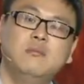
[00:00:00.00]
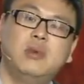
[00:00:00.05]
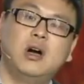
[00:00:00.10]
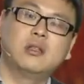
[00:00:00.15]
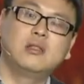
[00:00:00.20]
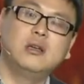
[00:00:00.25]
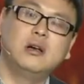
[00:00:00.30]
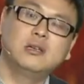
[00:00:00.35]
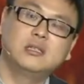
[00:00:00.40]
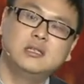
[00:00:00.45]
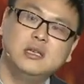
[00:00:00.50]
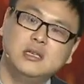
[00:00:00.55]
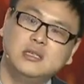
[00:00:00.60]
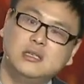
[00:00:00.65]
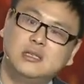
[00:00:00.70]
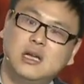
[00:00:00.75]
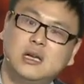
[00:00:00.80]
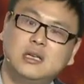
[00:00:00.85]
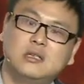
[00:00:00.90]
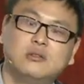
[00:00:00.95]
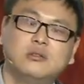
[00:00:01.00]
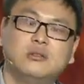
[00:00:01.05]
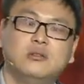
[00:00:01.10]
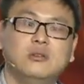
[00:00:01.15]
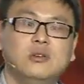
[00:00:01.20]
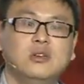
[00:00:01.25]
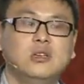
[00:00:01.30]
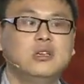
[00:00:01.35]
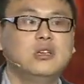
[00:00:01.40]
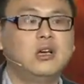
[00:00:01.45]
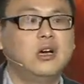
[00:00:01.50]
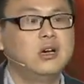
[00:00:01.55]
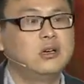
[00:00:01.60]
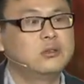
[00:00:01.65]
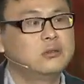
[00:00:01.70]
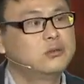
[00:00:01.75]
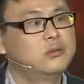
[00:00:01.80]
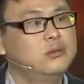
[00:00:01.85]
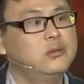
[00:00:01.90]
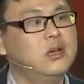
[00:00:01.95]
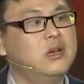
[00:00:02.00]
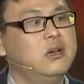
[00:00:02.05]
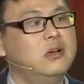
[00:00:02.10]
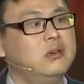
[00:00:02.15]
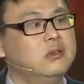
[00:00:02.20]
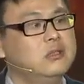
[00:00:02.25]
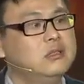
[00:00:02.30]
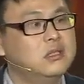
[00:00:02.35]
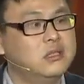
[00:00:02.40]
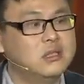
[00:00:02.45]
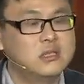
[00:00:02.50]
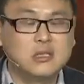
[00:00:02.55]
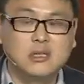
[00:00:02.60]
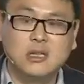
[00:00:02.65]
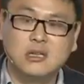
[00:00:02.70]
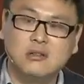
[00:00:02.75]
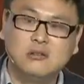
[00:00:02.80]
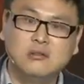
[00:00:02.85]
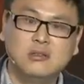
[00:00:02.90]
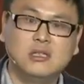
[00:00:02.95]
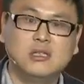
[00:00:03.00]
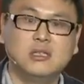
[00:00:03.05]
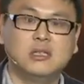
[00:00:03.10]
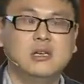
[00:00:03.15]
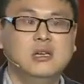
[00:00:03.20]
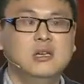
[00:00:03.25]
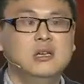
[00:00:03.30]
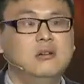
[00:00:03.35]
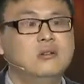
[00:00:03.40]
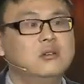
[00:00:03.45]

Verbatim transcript: 跑到线下去。要需要纸质的东西，